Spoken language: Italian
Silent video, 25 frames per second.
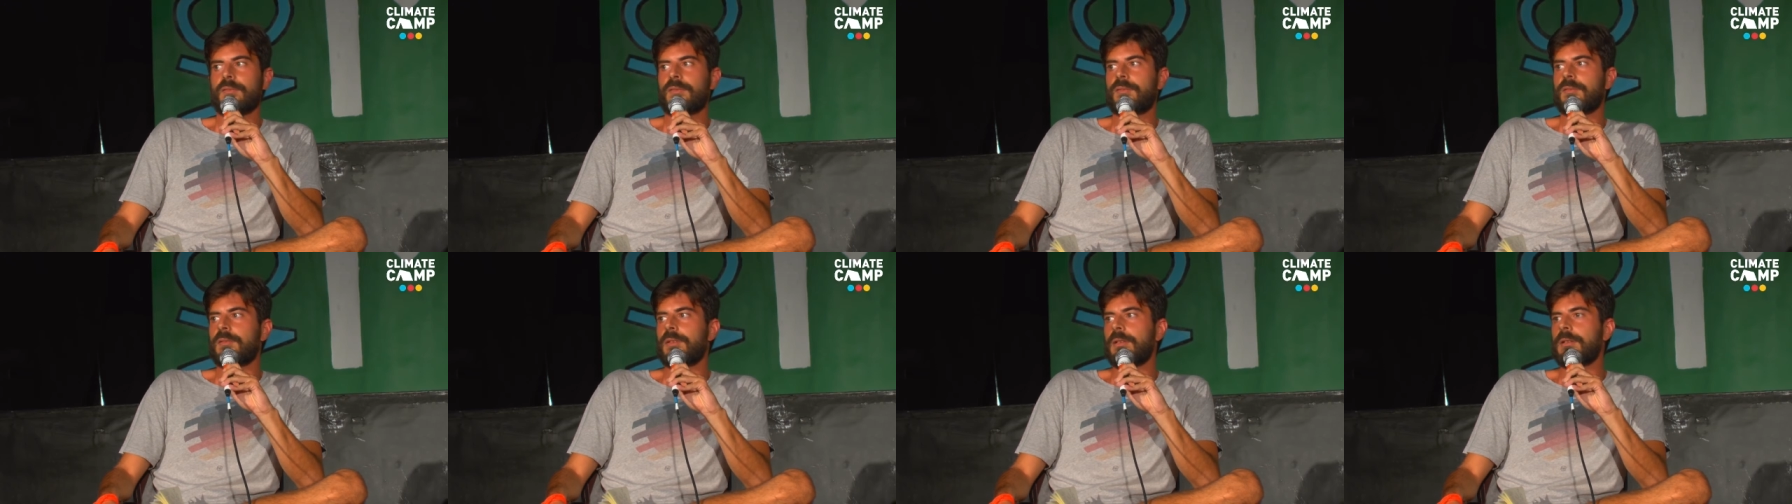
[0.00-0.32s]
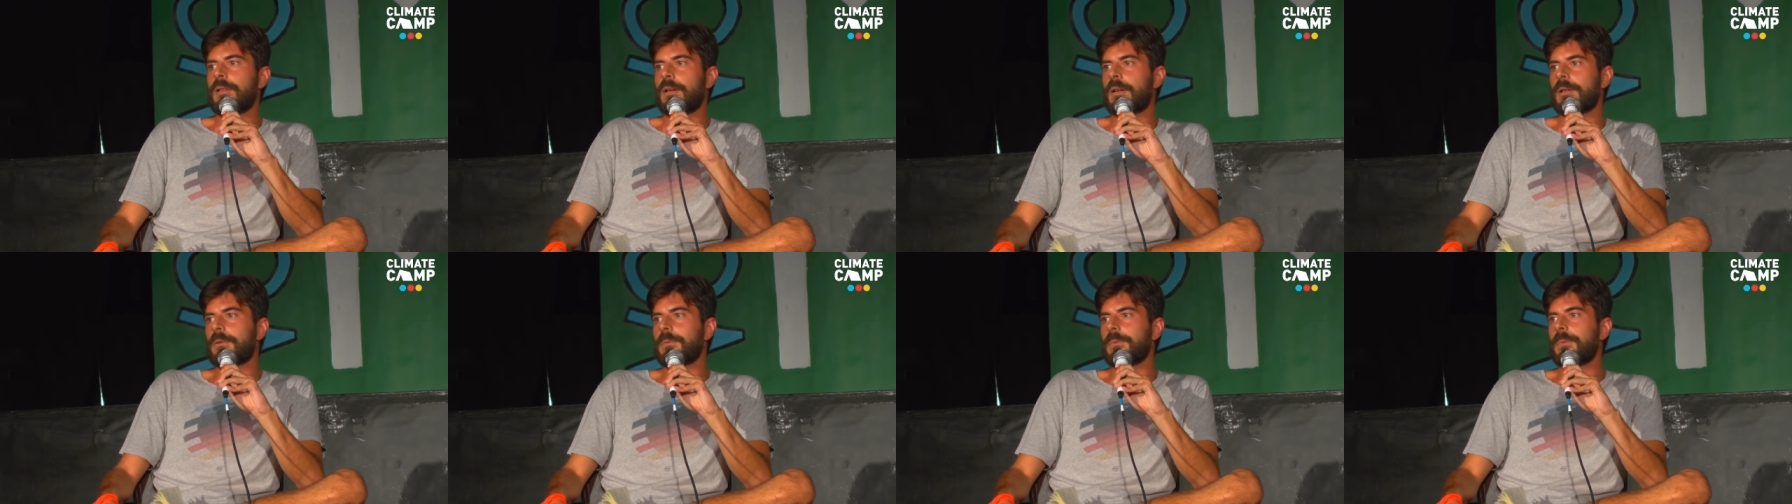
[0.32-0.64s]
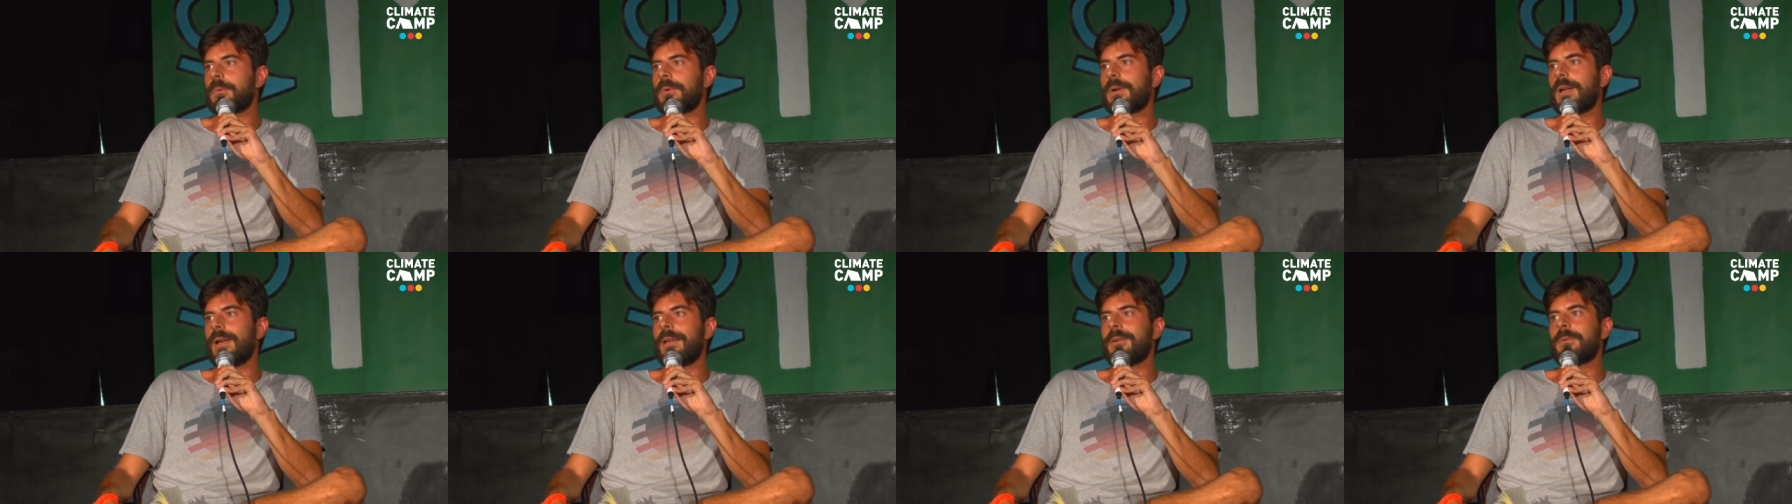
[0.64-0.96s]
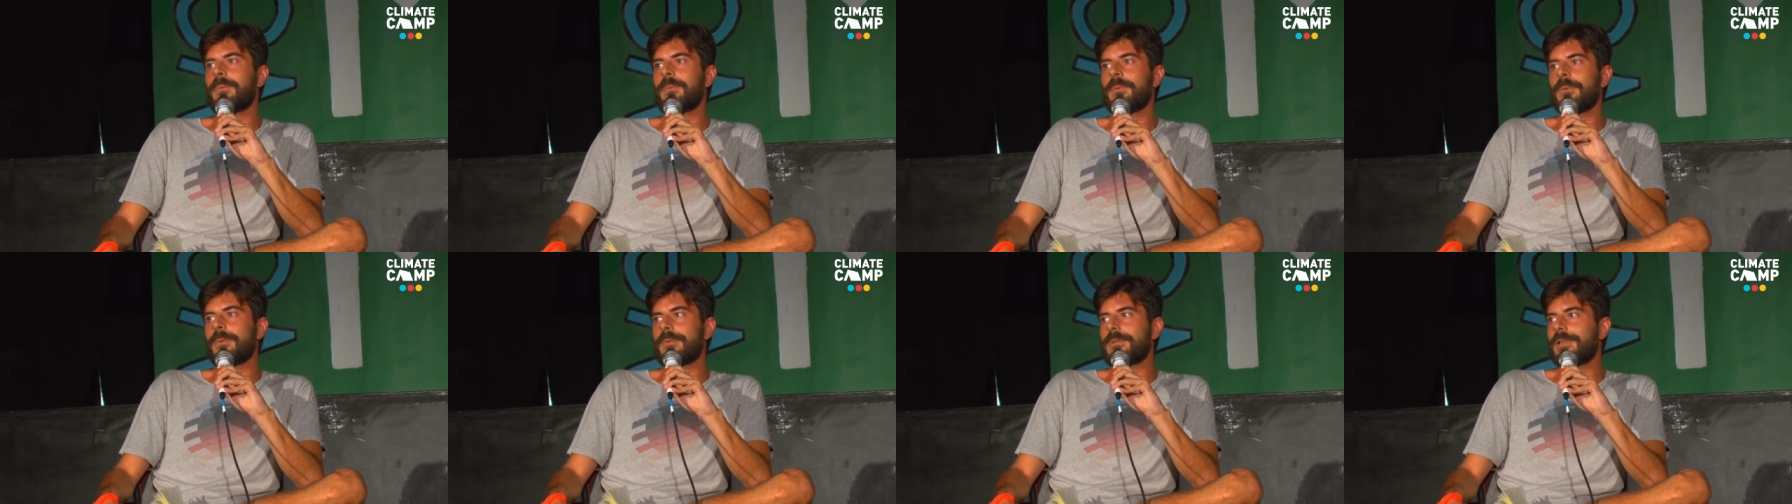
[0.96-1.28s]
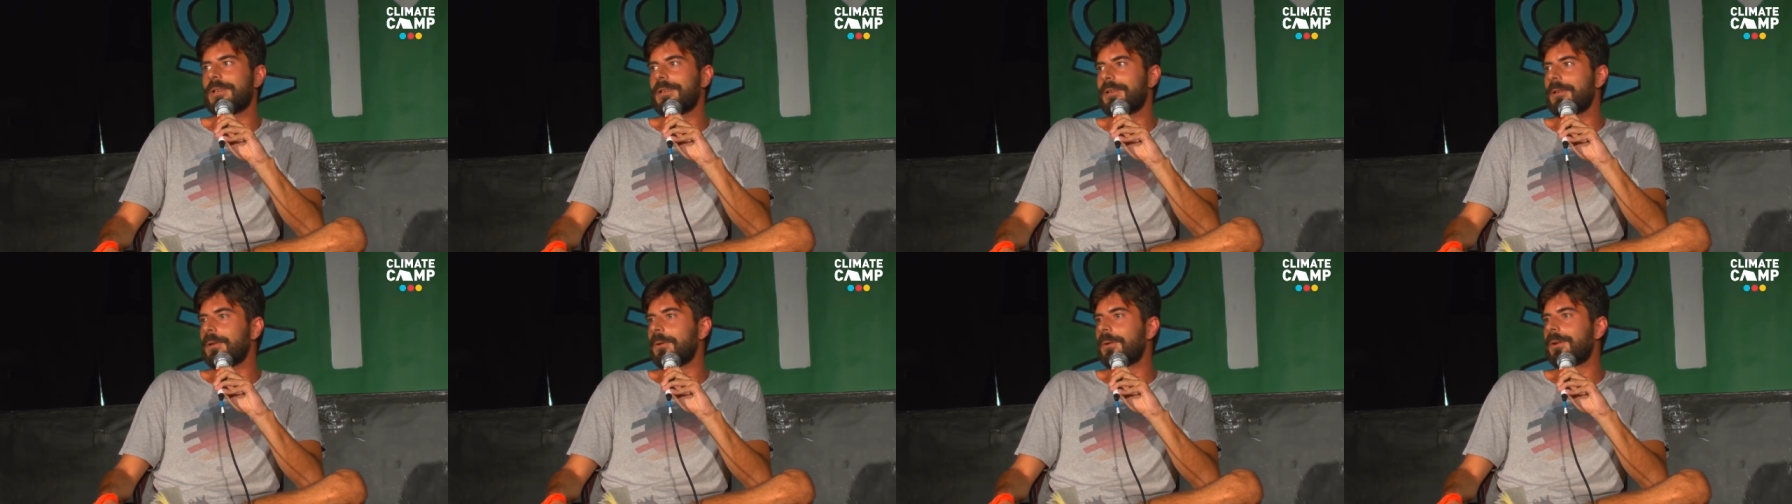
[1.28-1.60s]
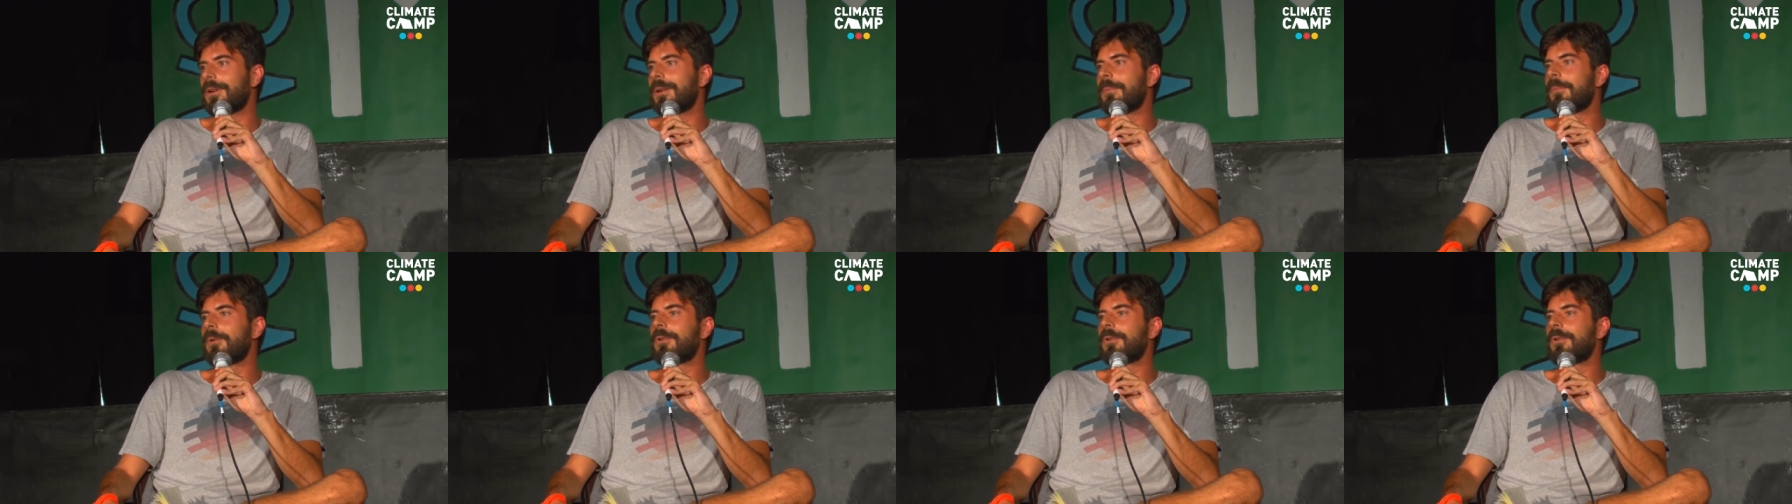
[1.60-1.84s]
si traduca in un ulteriore